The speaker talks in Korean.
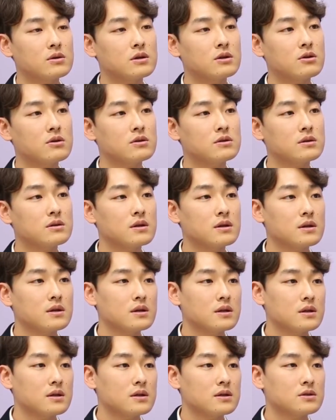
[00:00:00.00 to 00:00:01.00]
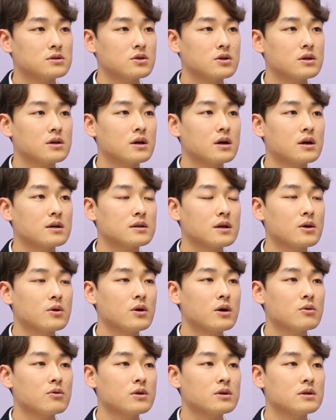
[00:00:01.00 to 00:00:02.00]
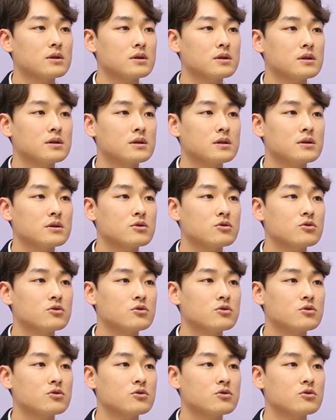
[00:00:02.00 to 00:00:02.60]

어, 이런 저희가 사용하고 있는